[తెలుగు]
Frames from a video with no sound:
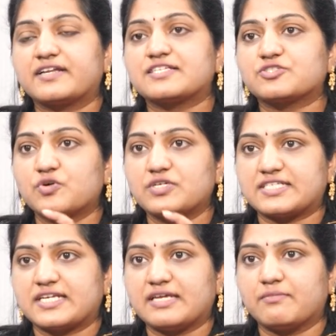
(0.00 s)
డ్రెస్
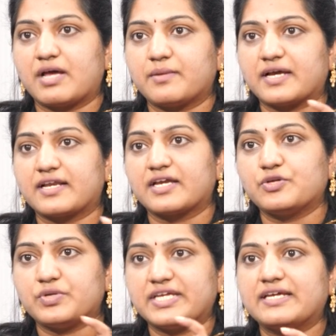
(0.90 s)
కోడ్స్ అని మనం కనుక
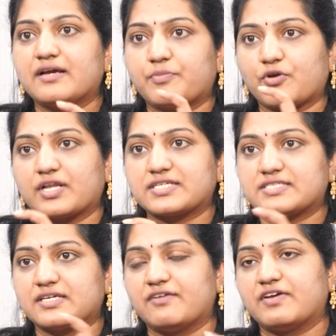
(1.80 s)
యునిక్గా
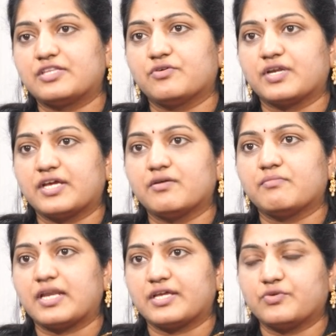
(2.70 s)
ప్రోడక్ట్స్ ఏవైతే ఉన్నాయో
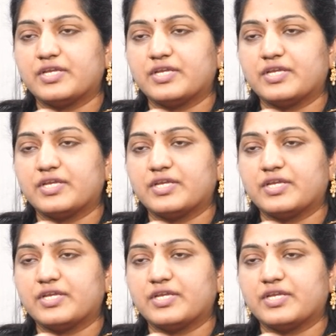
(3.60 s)
మన